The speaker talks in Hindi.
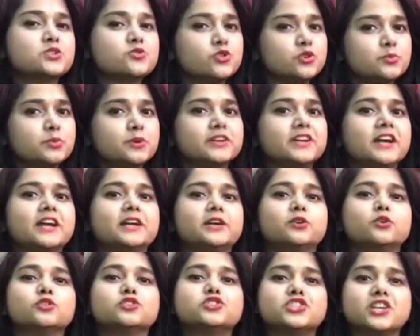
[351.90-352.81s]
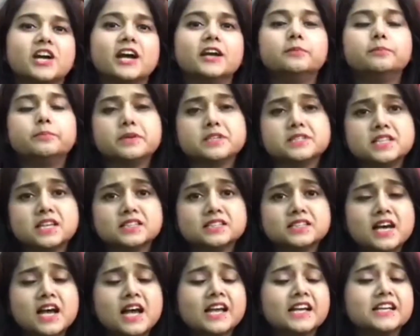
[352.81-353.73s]
स्वीट पोटैटो चाट
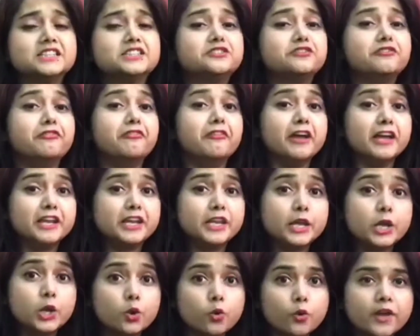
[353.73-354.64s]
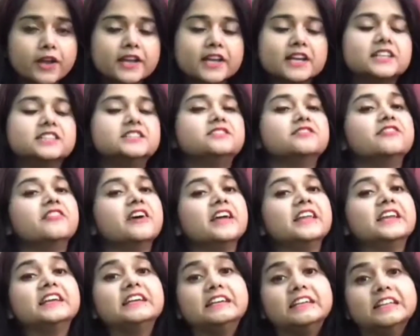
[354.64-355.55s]
पसंद आया इट्स वेरी क्विक इट्स
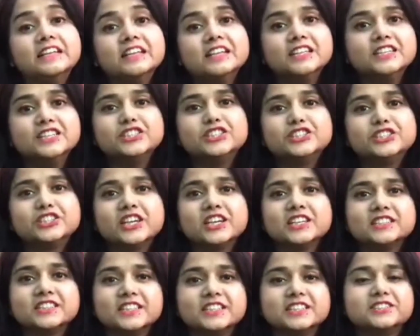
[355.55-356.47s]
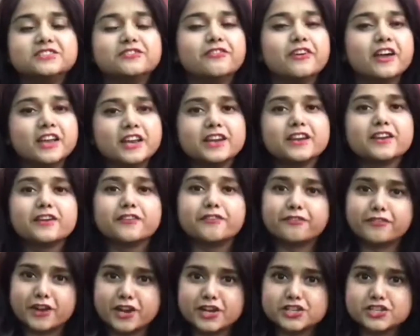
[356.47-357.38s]
वेरी डिलीशियस इट्स वेरी
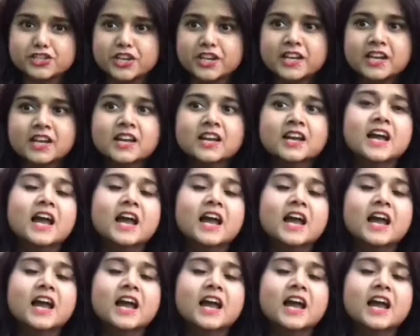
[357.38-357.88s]
रिफ्रेशिंग